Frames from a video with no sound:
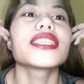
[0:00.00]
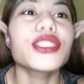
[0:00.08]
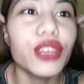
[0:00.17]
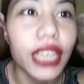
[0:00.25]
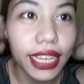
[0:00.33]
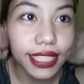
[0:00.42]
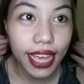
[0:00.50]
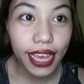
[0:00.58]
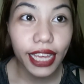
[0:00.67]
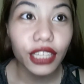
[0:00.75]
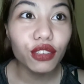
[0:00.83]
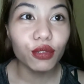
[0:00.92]
So, guys,
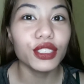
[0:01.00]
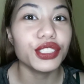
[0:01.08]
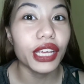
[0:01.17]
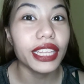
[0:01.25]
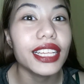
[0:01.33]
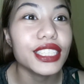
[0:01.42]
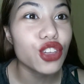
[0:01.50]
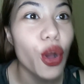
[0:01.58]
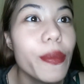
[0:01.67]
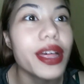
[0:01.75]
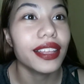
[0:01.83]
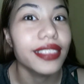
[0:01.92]
ayan yung shade na
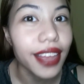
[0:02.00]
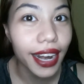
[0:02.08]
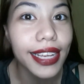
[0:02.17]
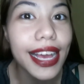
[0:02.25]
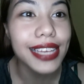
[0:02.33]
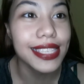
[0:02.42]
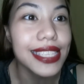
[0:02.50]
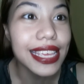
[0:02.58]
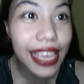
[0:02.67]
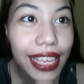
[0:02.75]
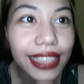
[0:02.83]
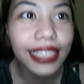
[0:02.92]
sobrang dark as
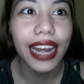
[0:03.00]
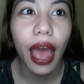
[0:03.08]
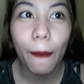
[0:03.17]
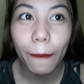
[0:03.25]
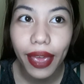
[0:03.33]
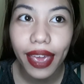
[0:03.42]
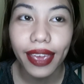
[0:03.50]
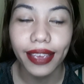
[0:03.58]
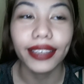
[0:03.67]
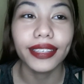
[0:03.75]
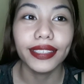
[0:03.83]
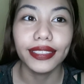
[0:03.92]
in. Grabe.
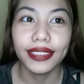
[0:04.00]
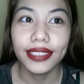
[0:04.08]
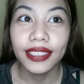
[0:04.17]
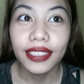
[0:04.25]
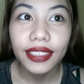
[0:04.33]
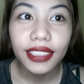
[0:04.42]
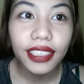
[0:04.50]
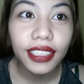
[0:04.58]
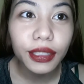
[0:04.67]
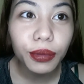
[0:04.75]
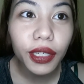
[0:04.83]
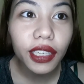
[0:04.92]

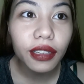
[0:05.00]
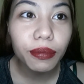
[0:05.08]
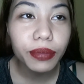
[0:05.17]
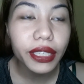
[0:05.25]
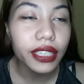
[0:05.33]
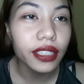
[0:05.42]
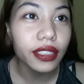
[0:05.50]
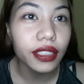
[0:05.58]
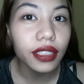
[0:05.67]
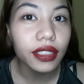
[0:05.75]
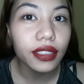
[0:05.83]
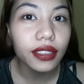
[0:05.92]
Guys, parang ang
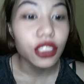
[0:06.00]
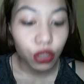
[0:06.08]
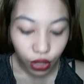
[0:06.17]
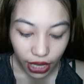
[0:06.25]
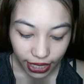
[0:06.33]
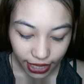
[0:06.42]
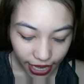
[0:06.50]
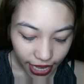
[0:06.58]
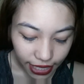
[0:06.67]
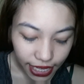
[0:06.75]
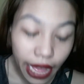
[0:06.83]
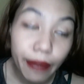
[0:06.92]
pangit. So, guys,
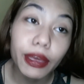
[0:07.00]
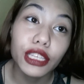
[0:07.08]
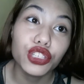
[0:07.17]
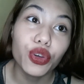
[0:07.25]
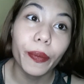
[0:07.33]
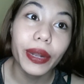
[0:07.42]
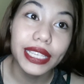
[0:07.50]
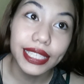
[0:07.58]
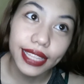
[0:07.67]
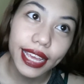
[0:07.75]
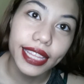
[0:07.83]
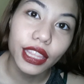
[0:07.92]
ayan, sabi, super
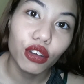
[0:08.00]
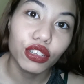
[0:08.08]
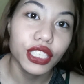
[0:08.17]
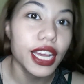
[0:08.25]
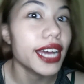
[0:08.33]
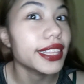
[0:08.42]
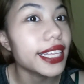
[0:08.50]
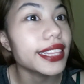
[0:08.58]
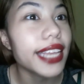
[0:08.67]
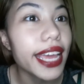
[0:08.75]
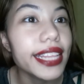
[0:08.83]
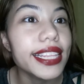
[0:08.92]
stay daw siya at
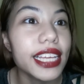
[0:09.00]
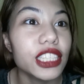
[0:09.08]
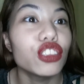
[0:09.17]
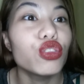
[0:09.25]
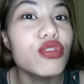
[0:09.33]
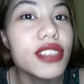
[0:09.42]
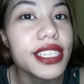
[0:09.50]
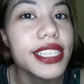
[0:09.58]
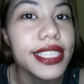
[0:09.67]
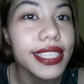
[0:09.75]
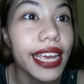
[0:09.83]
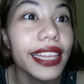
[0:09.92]
try natin kung
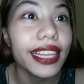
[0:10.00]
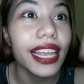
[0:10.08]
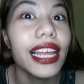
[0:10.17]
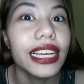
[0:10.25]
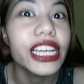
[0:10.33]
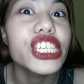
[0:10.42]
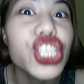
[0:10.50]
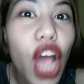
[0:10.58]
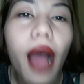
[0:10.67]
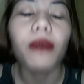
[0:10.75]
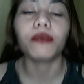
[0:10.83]
nag-stay talaga siya.